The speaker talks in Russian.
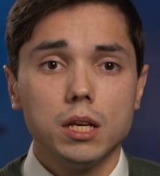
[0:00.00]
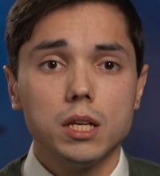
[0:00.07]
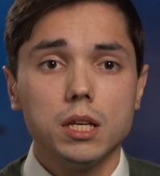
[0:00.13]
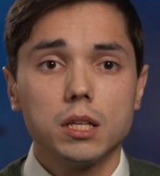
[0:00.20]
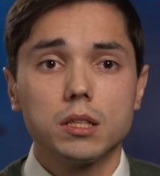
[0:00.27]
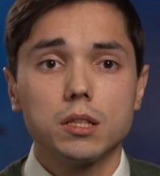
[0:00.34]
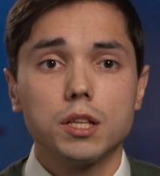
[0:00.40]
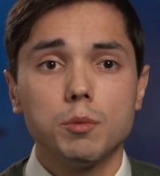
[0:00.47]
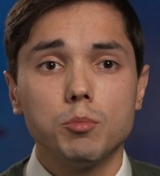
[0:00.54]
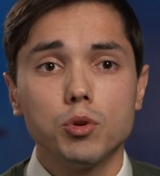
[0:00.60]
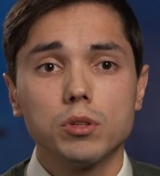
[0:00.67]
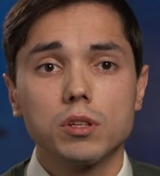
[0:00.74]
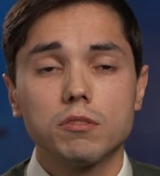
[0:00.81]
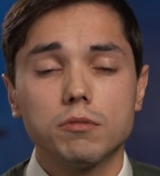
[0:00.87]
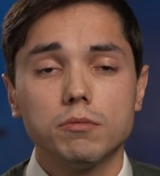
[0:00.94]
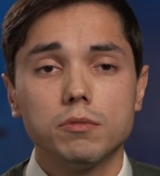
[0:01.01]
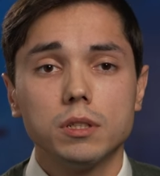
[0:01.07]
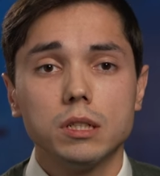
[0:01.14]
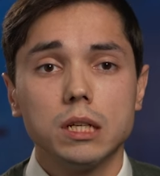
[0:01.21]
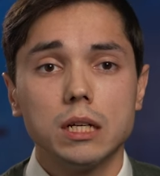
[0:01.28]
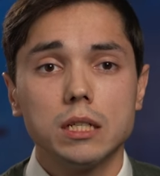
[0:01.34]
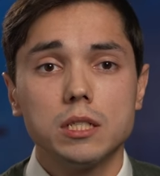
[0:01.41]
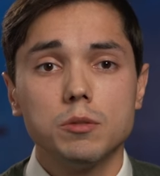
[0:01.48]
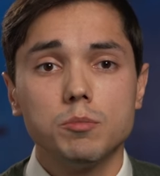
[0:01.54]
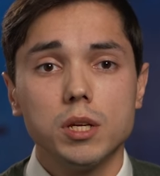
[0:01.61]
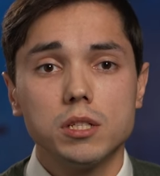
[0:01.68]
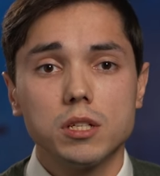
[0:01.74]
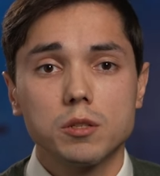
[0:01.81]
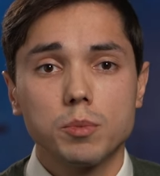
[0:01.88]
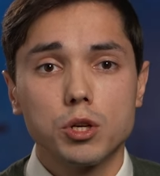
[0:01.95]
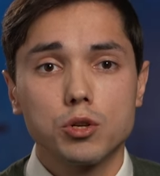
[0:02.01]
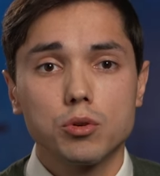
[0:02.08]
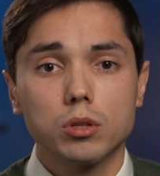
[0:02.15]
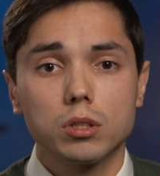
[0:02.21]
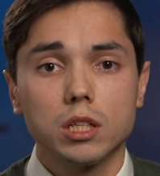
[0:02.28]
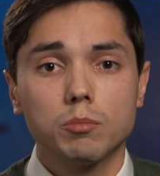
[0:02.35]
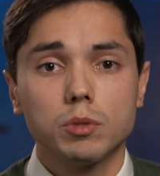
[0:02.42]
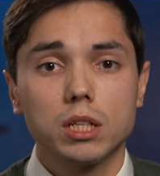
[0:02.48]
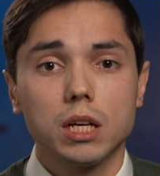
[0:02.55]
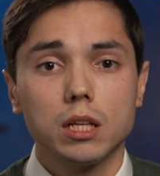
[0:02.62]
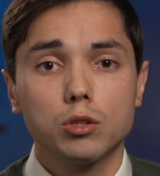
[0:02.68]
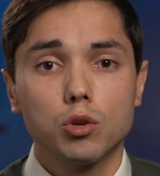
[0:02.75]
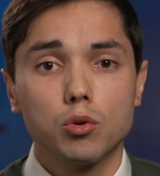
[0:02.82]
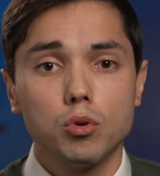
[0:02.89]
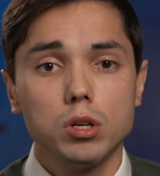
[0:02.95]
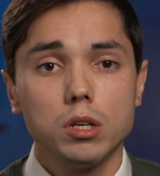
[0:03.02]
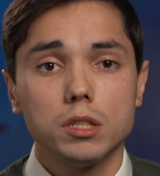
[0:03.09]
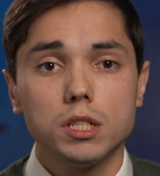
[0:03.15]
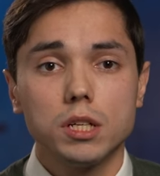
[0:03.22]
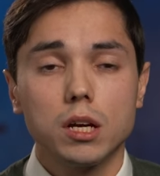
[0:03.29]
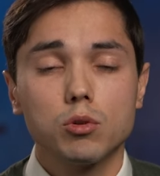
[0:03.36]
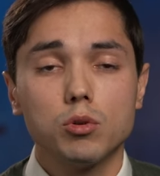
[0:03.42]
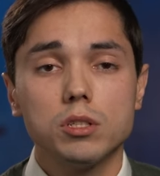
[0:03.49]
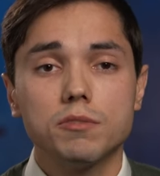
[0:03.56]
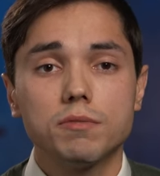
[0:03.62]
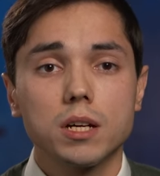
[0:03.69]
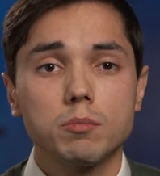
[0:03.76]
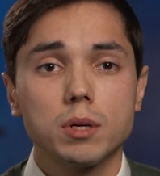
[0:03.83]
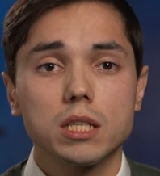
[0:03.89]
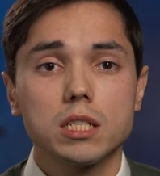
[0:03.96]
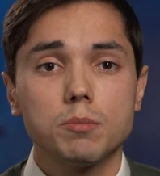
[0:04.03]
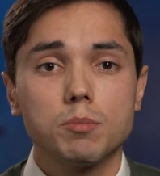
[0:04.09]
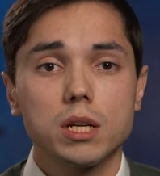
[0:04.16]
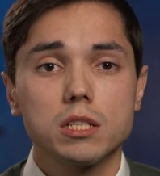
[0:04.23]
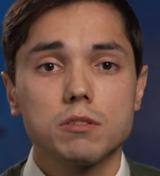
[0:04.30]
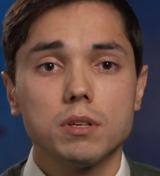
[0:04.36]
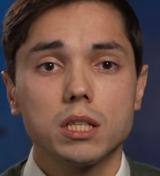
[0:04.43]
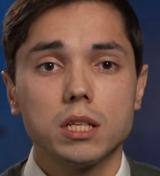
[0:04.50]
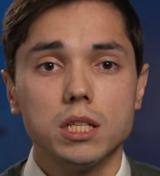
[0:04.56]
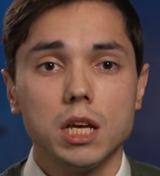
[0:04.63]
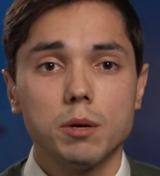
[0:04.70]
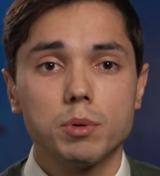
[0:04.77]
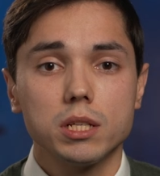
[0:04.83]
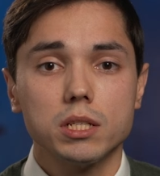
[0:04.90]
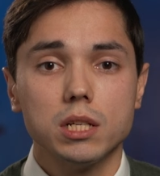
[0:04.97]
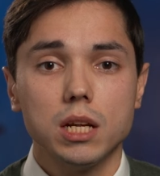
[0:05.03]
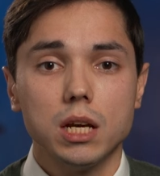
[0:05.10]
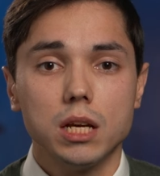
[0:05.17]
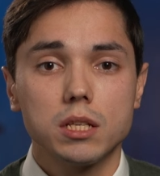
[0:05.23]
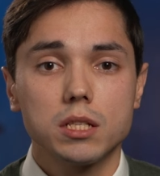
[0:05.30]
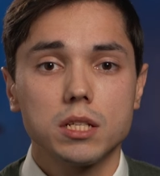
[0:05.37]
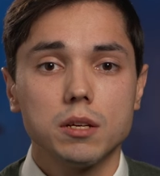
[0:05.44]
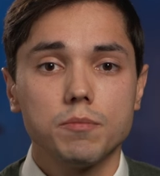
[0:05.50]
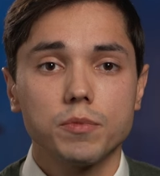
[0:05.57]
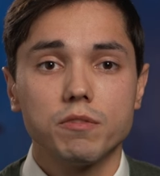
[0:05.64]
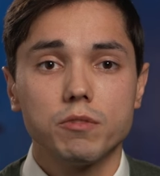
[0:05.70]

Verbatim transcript: и этот ребенок в один месяц пришел к нам на контроль, никакой деформации просвета не определяется,